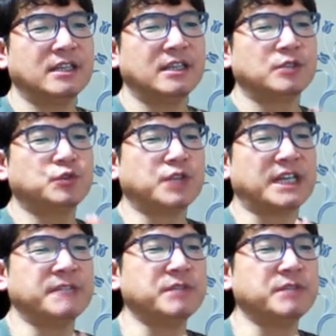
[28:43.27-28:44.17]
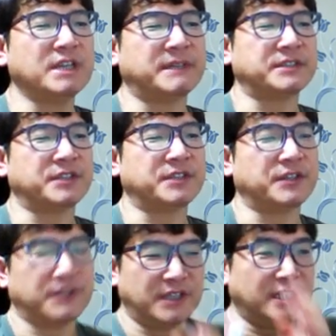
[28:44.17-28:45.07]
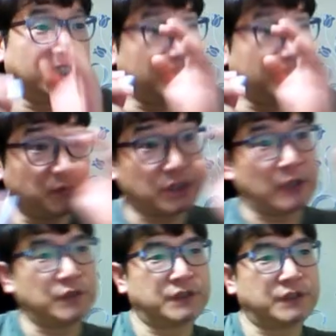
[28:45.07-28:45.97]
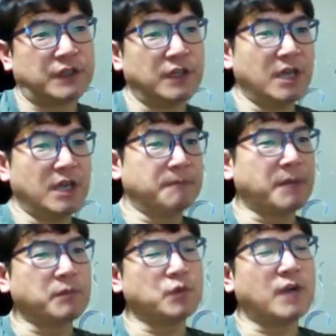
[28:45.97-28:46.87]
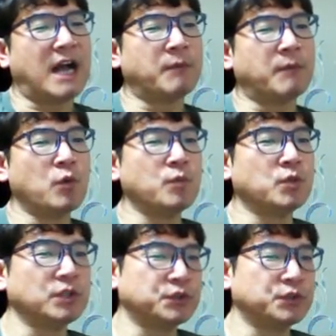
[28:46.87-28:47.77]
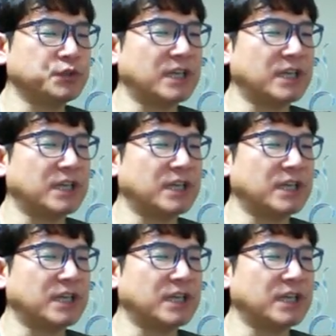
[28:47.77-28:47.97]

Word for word: 추측하기 힘들게 만드는 거예요 이게 시험 문제 나올 수 있어요 평문과 암호문을 추측하기